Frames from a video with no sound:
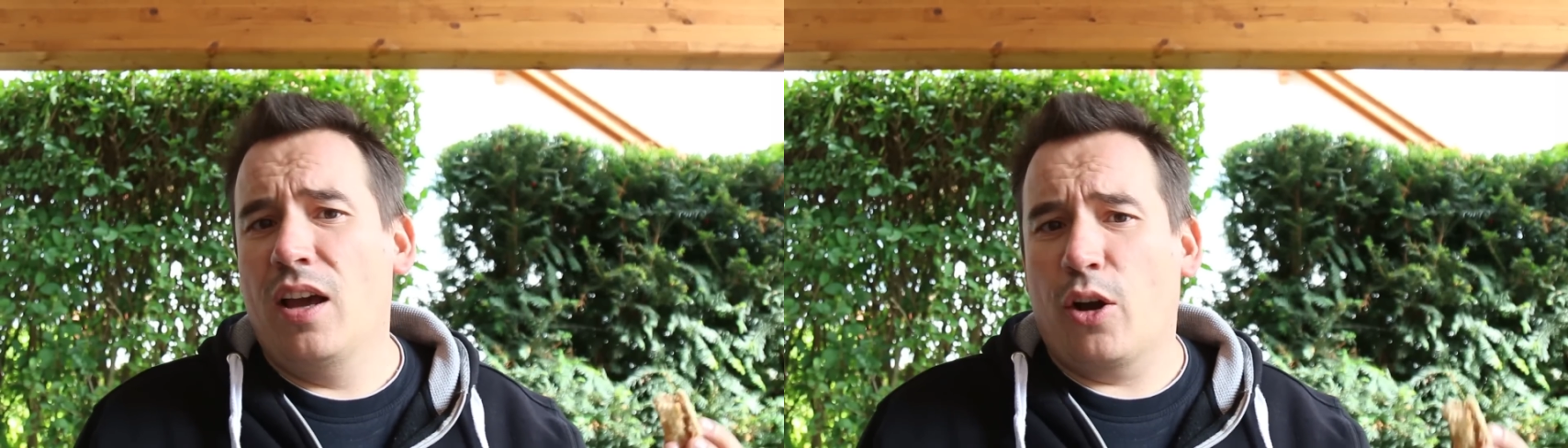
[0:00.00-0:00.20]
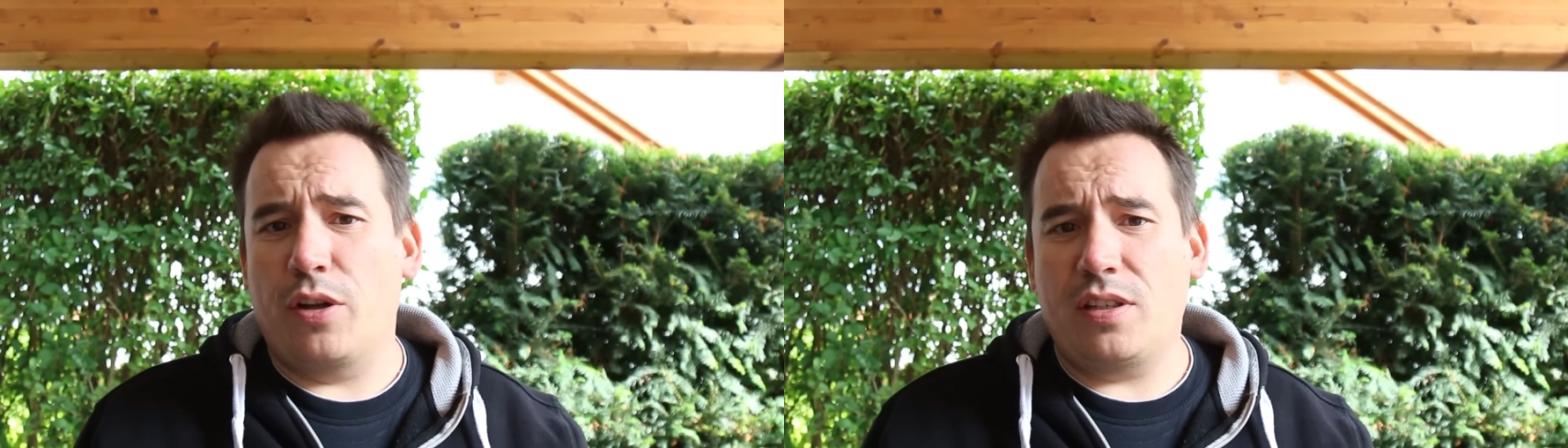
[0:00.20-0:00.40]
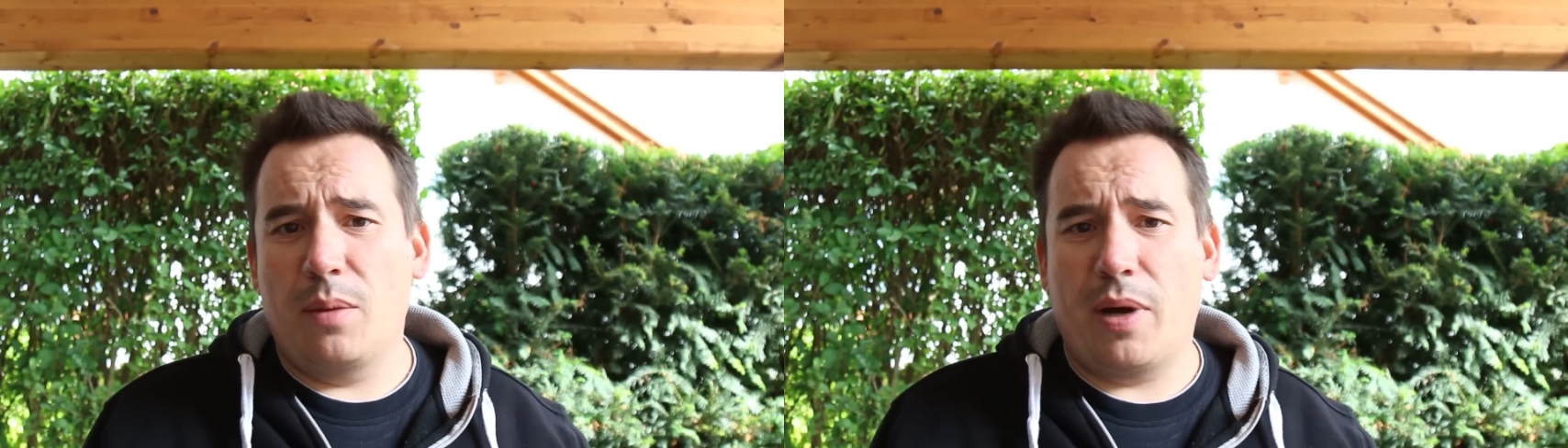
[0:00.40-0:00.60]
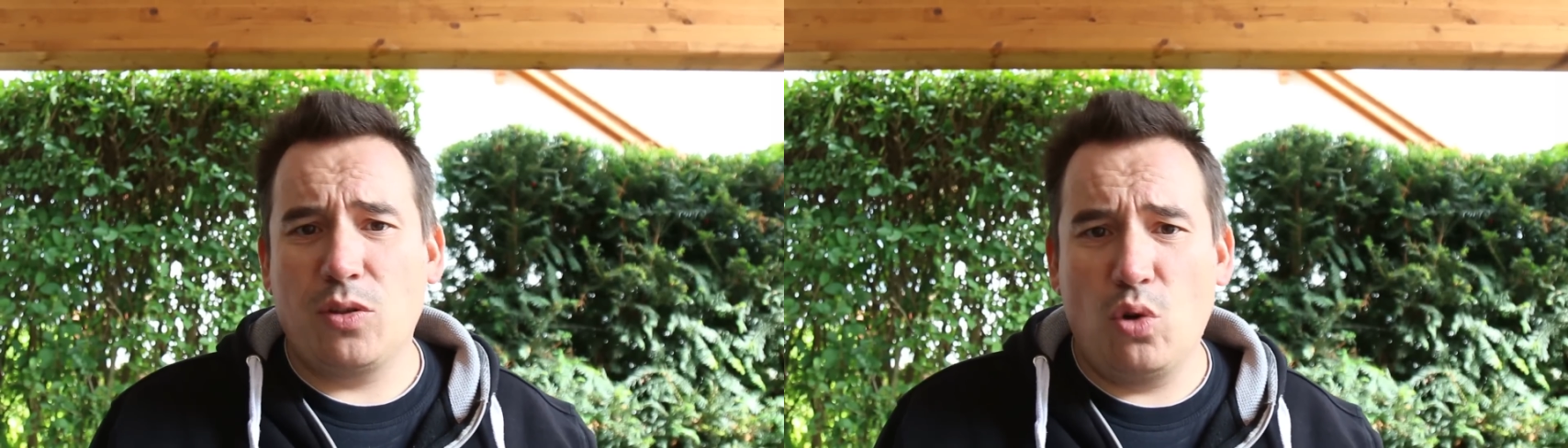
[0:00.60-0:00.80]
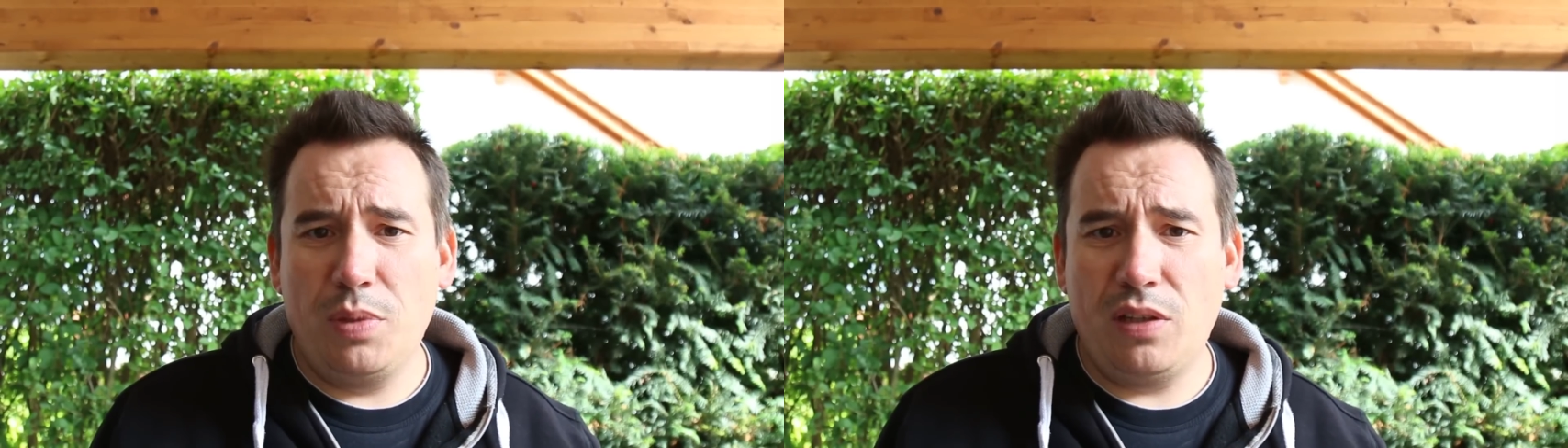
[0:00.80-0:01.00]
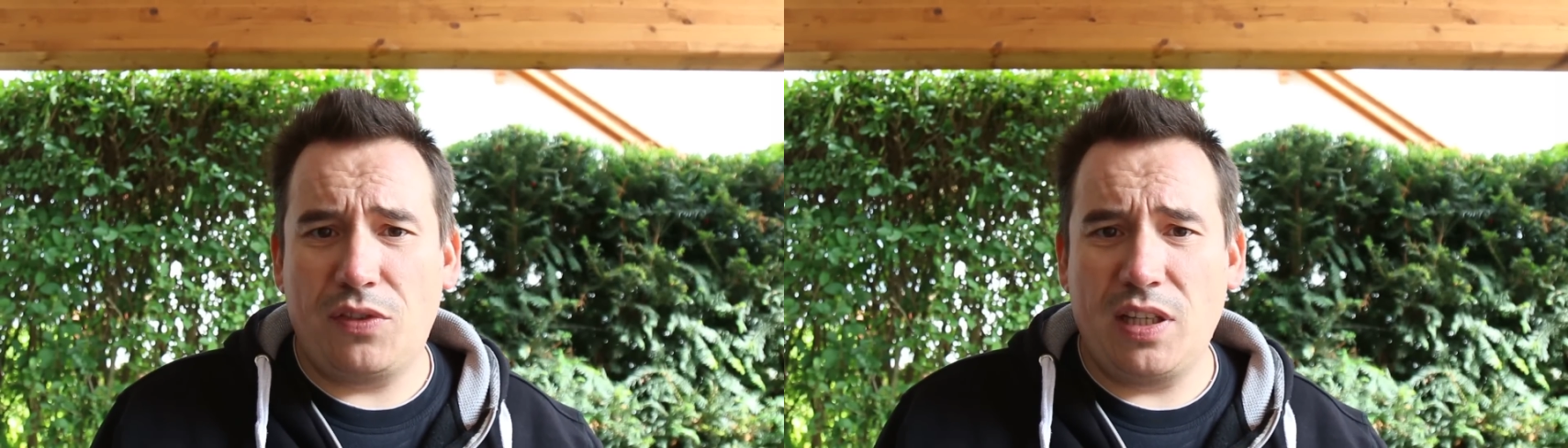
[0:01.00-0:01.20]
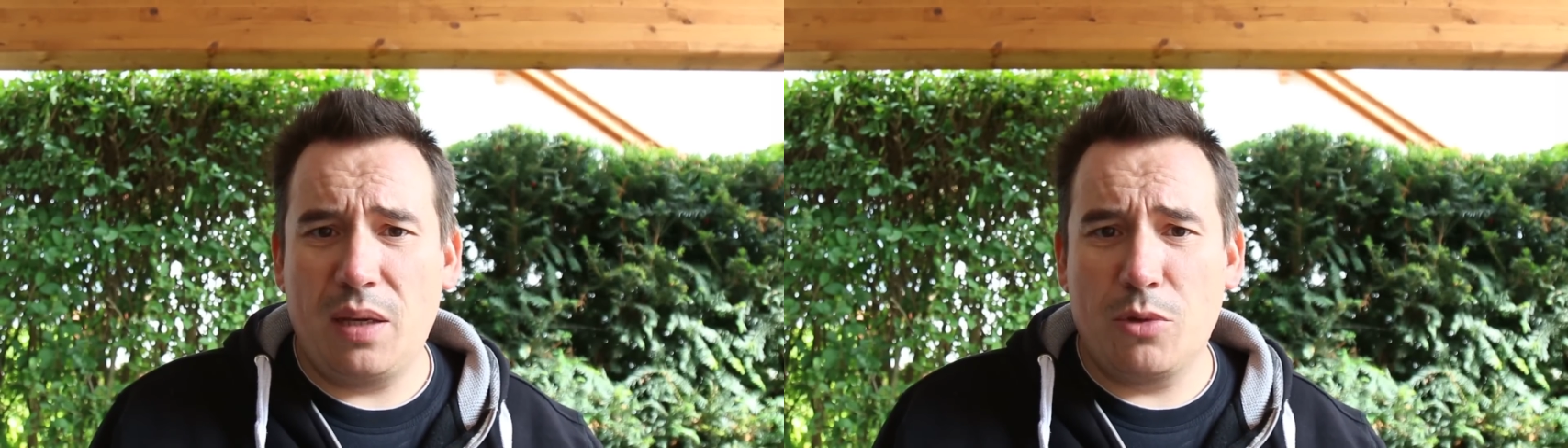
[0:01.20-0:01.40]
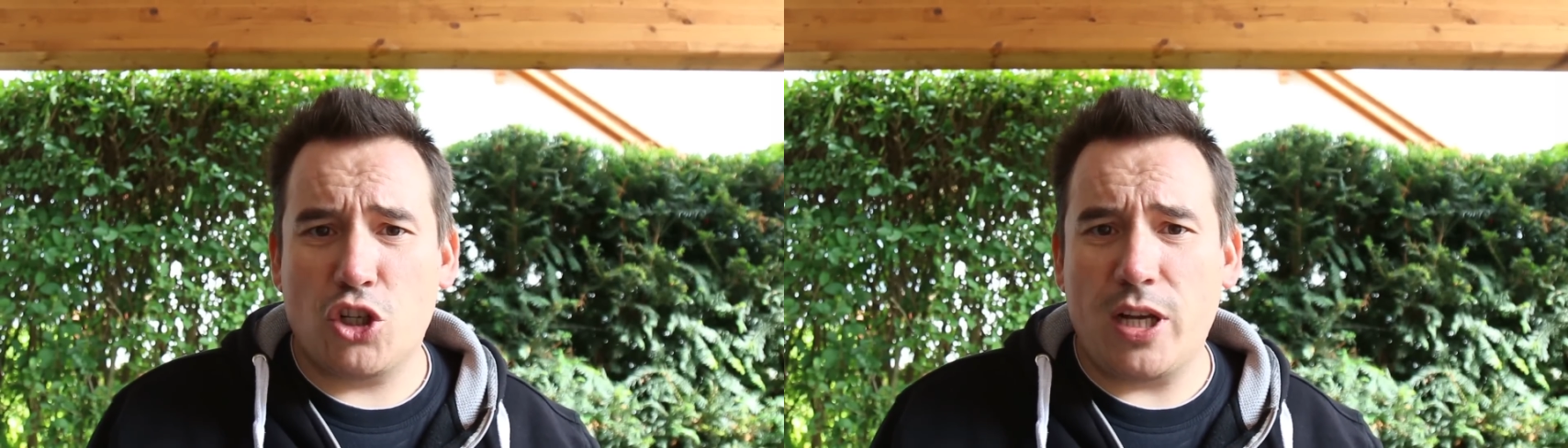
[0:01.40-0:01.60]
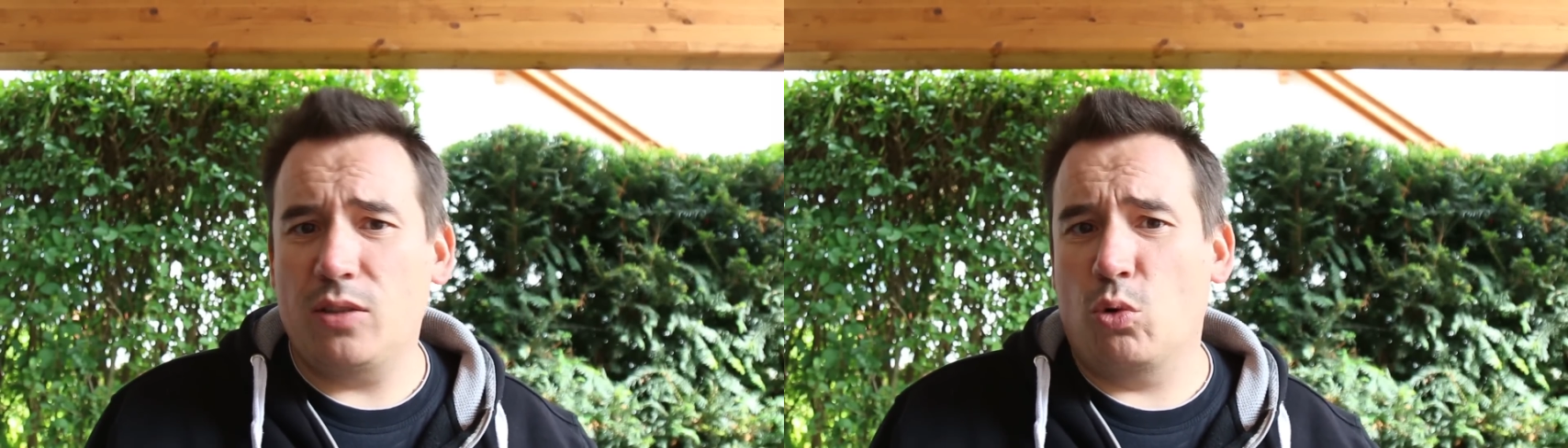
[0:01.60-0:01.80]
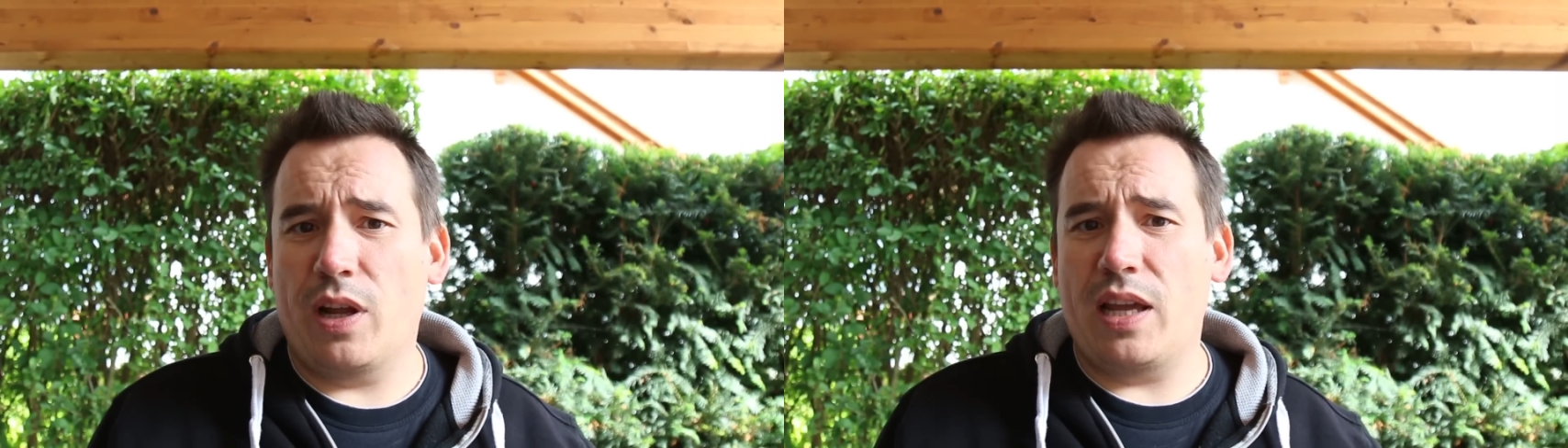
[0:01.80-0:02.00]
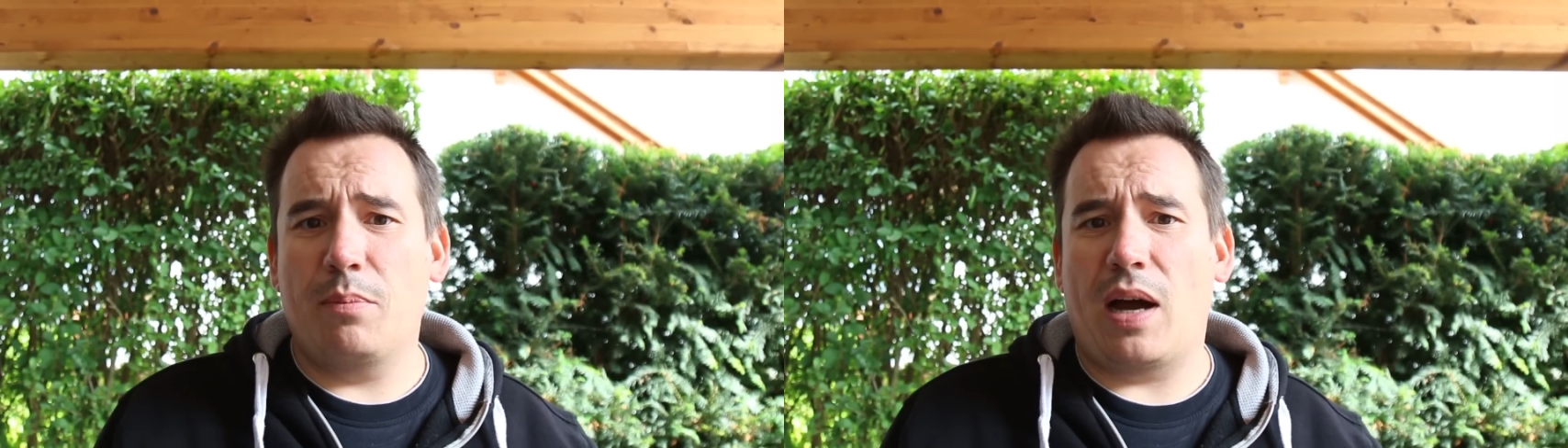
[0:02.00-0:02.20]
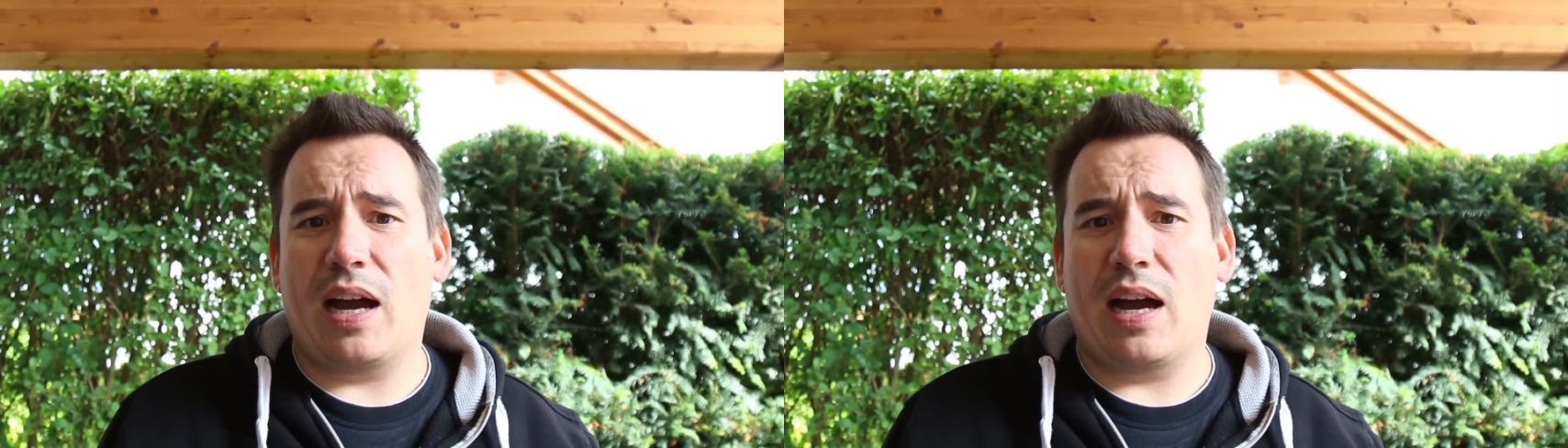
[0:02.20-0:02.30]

Könnt ihr bei yourbeef.de bestellen oder eben bei